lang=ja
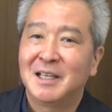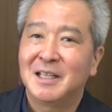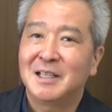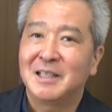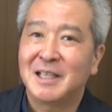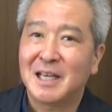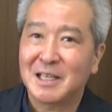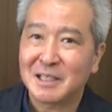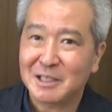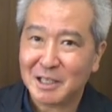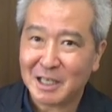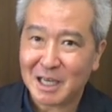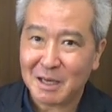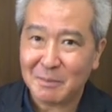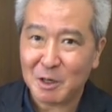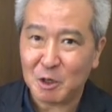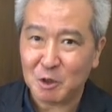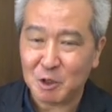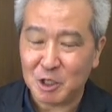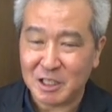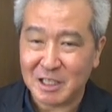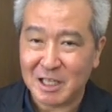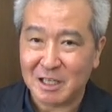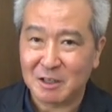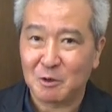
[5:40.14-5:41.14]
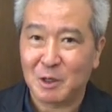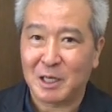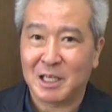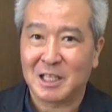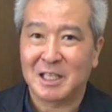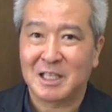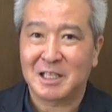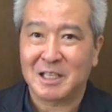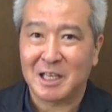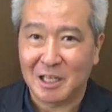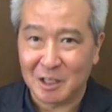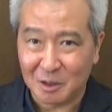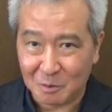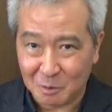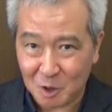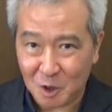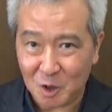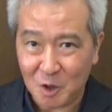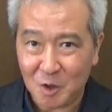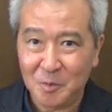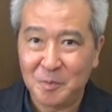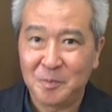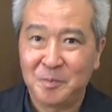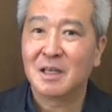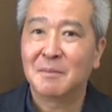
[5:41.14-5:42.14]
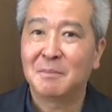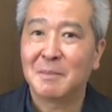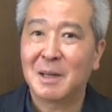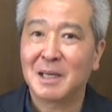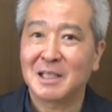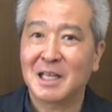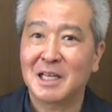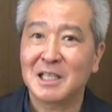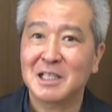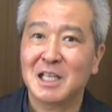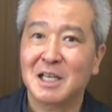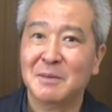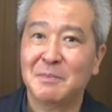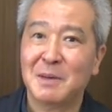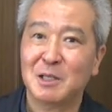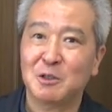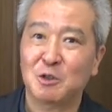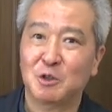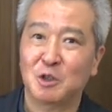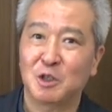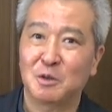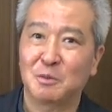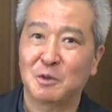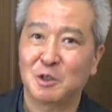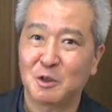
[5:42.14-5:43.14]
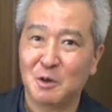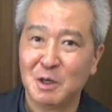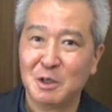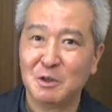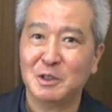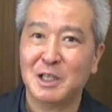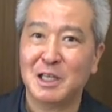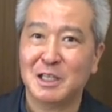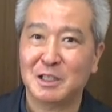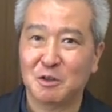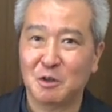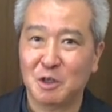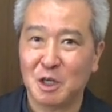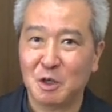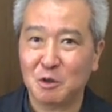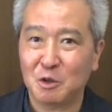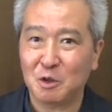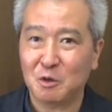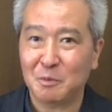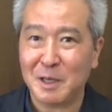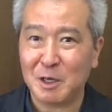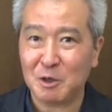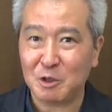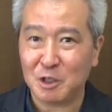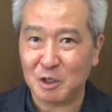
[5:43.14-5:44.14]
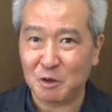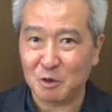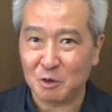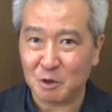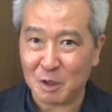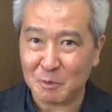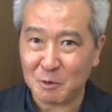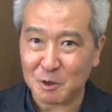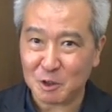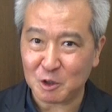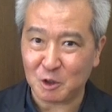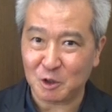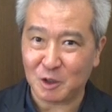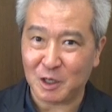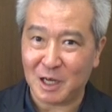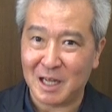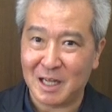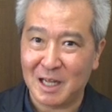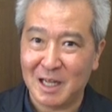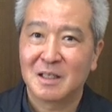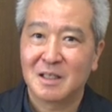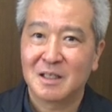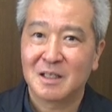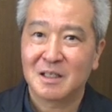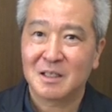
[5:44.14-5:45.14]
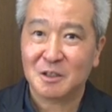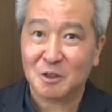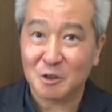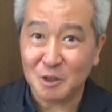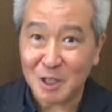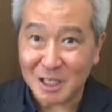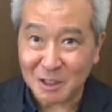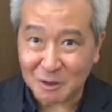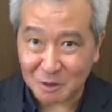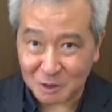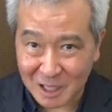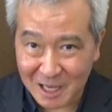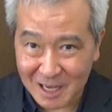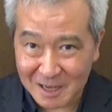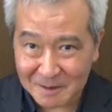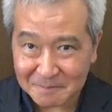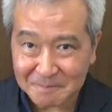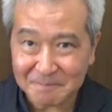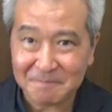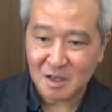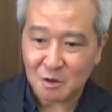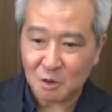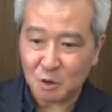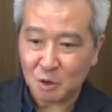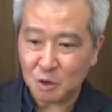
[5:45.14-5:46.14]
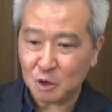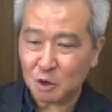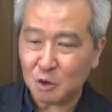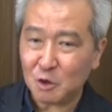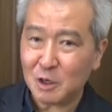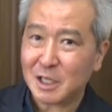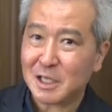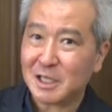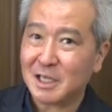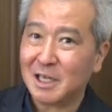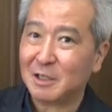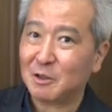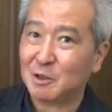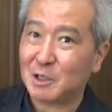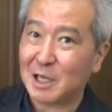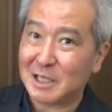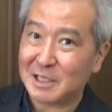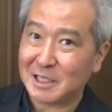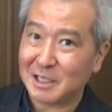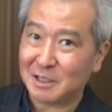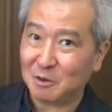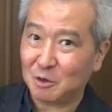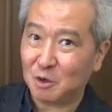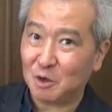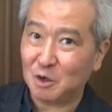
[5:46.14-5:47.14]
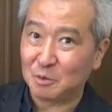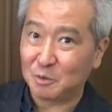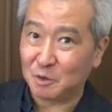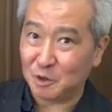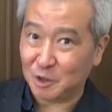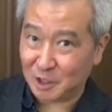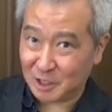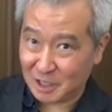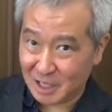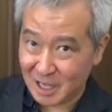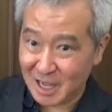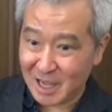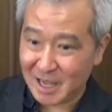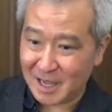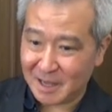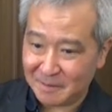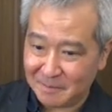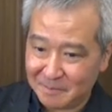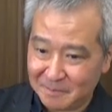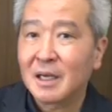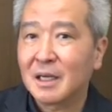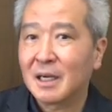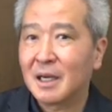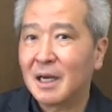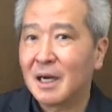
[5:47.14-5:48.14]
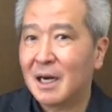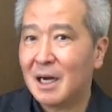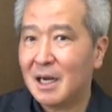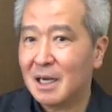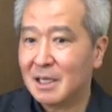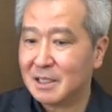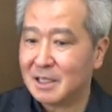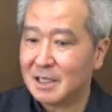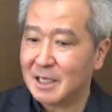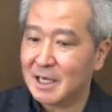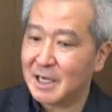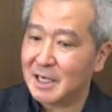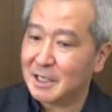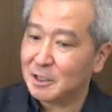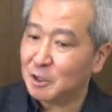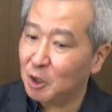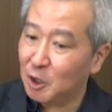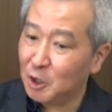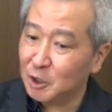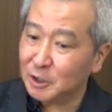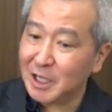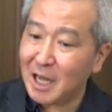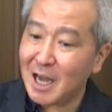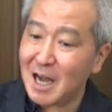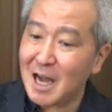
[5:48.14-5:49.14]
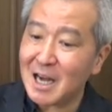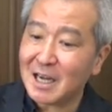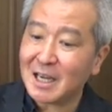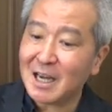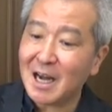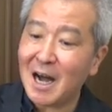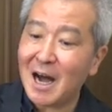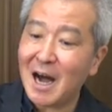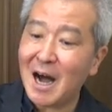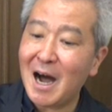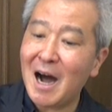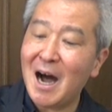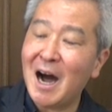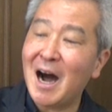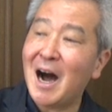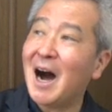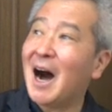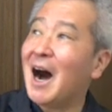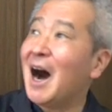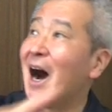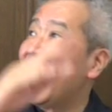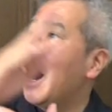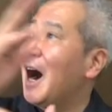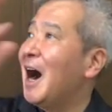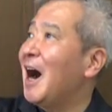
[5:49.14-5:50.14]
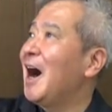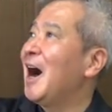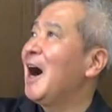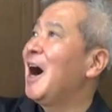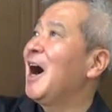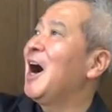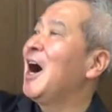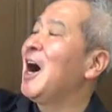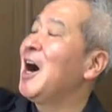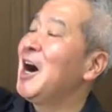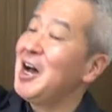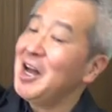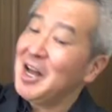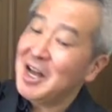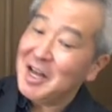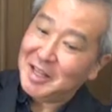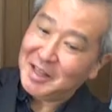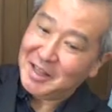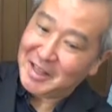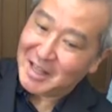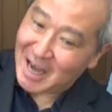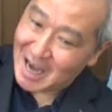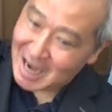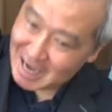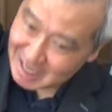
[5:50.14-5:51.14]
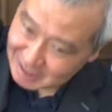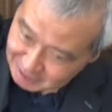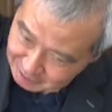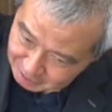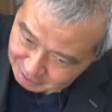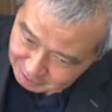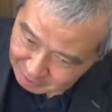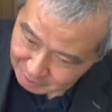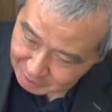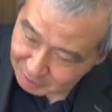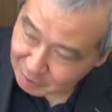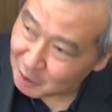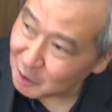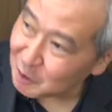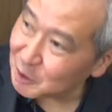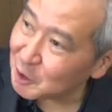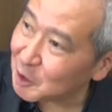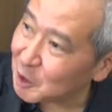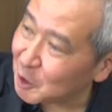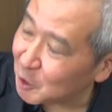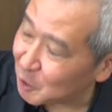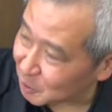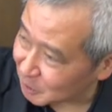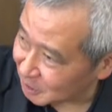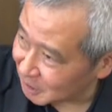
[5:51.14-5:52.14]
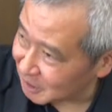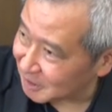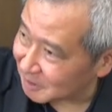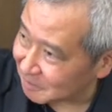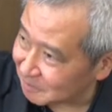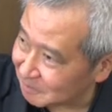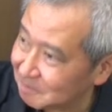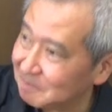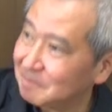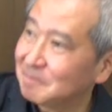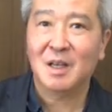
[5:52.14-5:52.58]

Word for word: 男性がメロディーになるわけですけれども、まあ、男性パートというものは普段それほどメロディーを受け持つことが少ないのでここのところはしっかりと男性の方を向いて「風の中夏の」のように